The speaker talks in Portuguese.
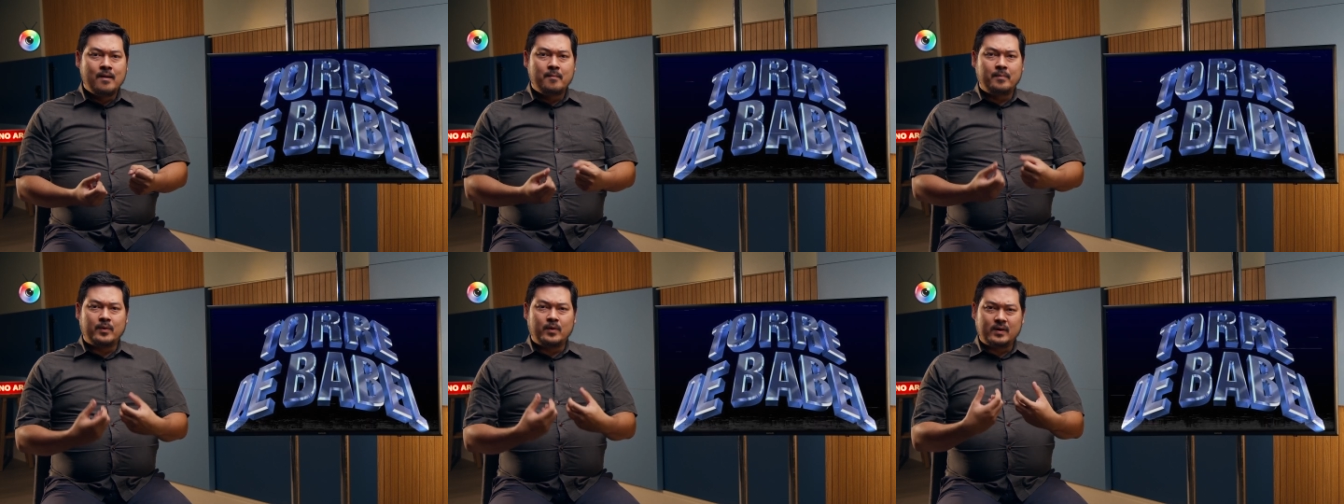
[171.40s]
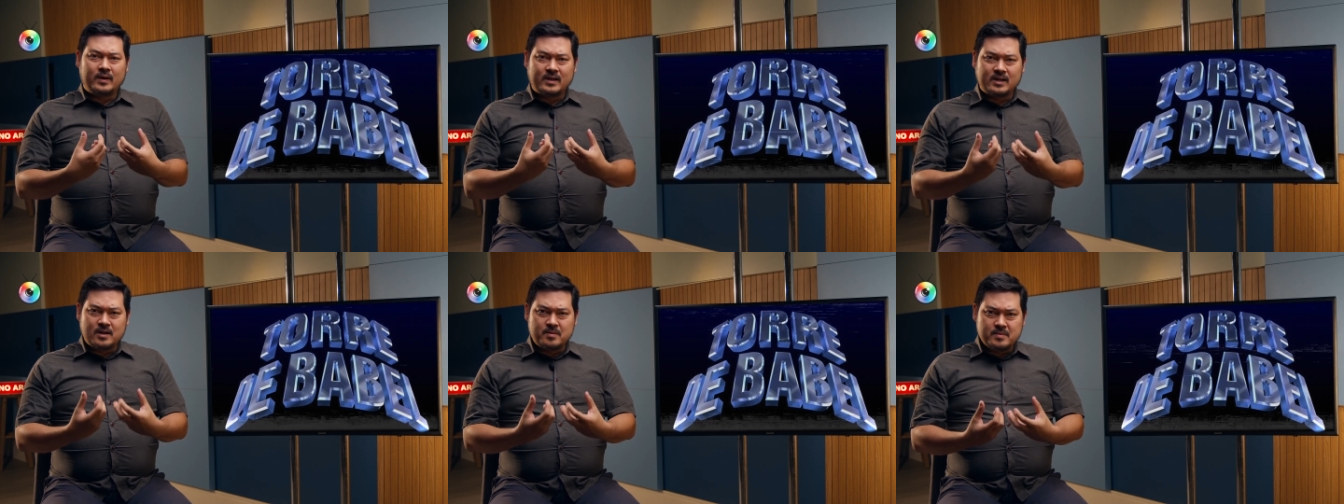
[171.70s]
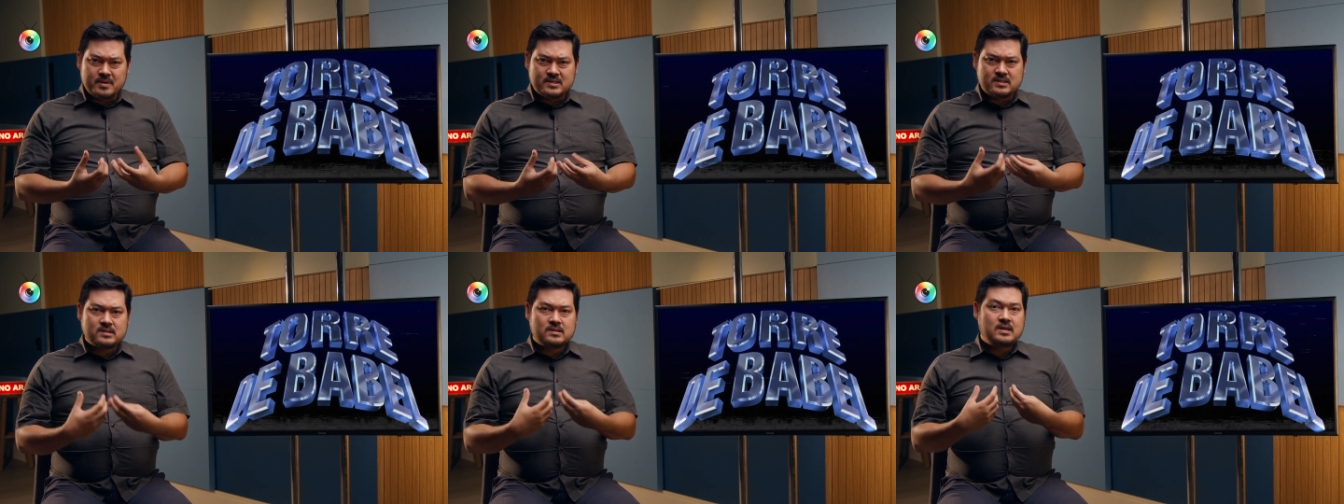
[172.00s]

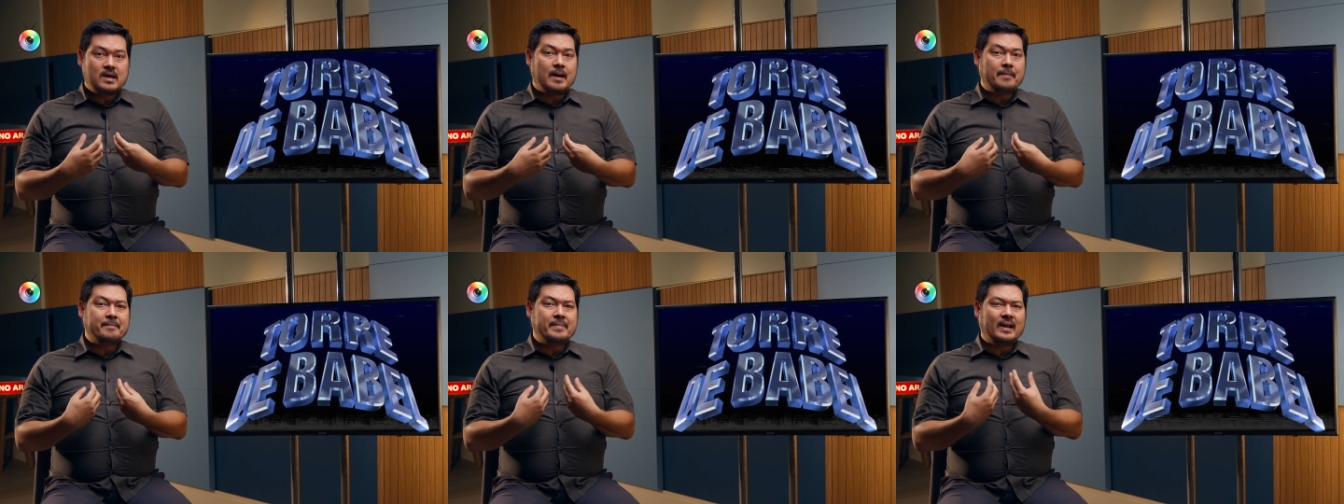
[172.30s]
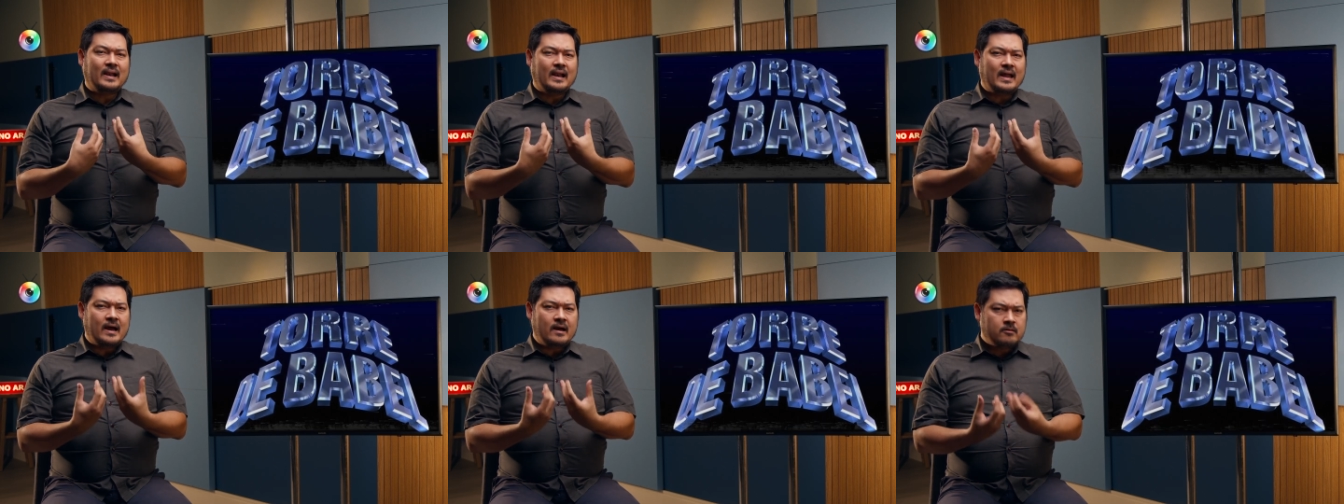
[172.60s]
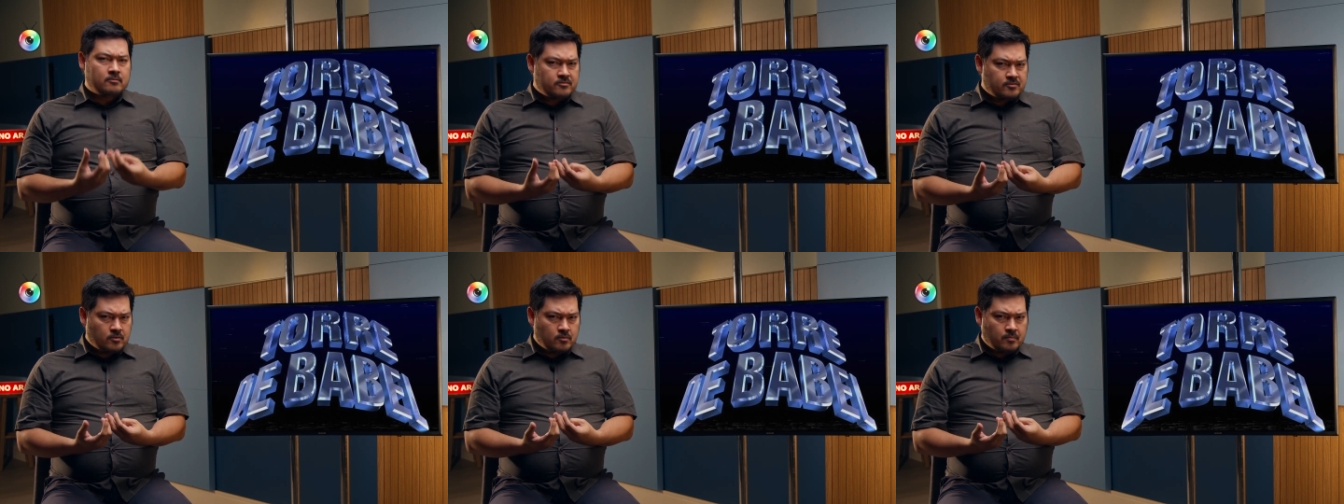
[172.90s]
programas que
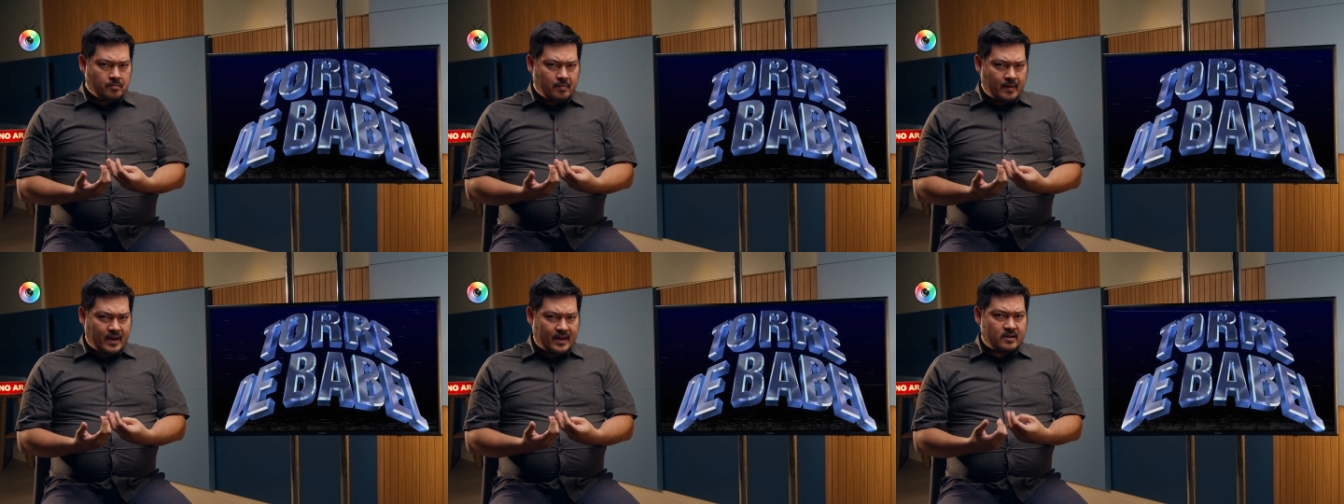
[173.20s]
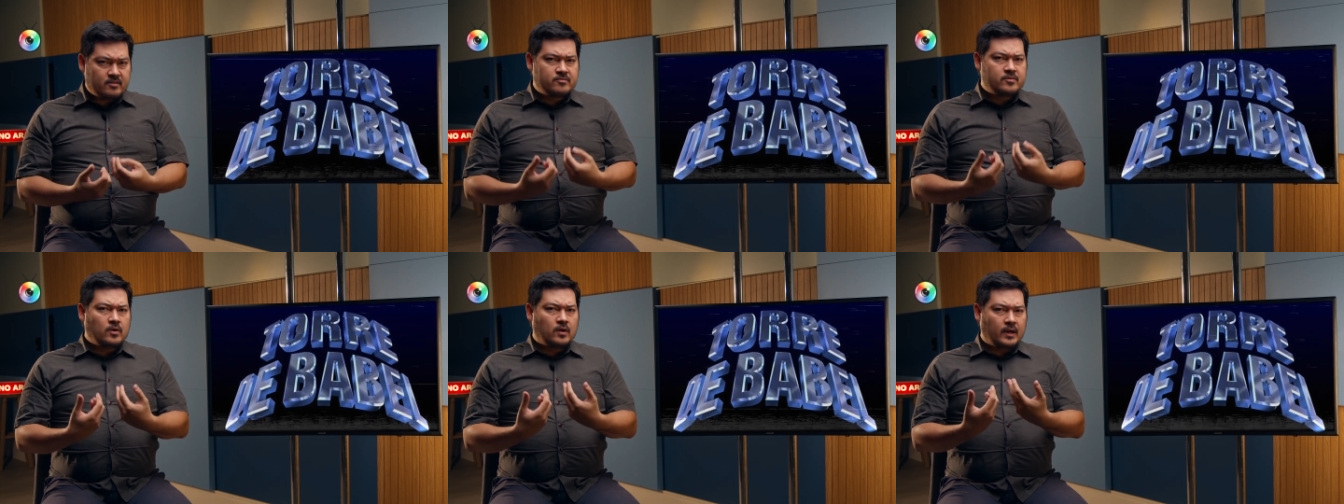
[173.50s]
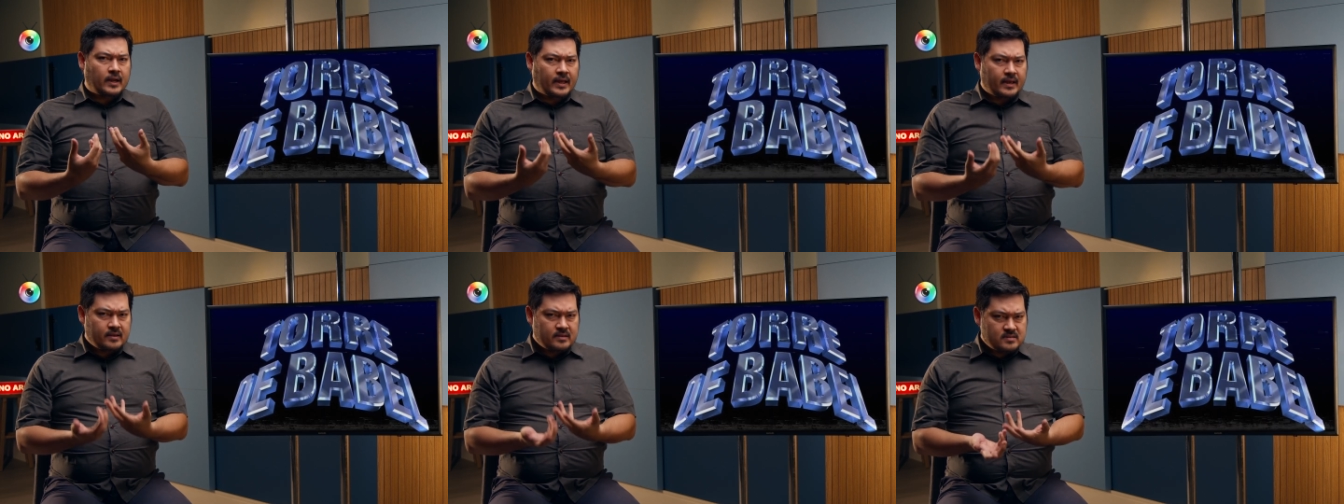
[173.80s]
apelavam para a
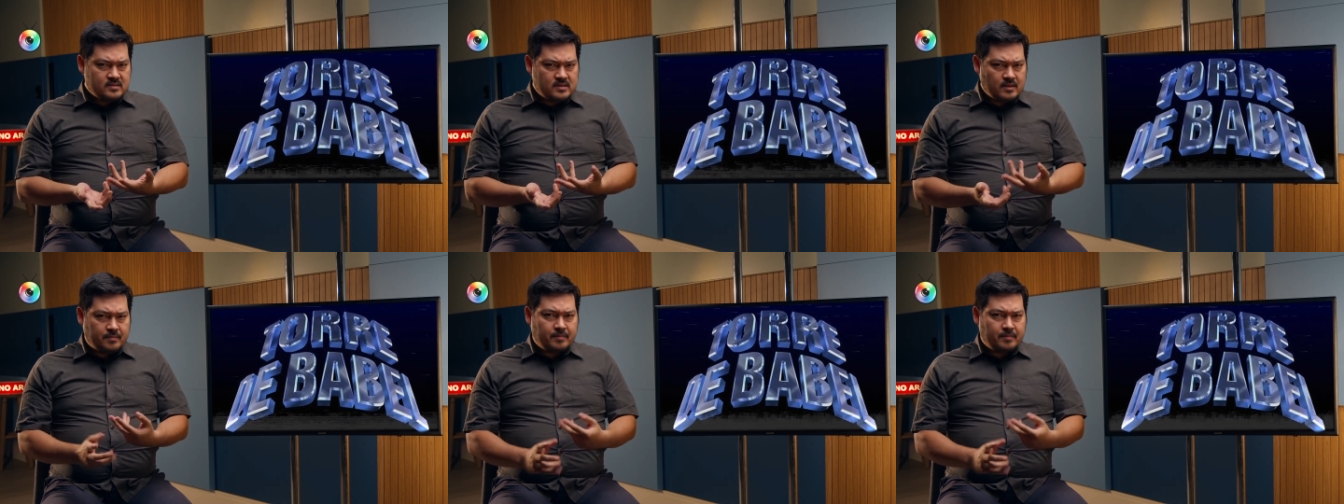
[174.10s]
violência,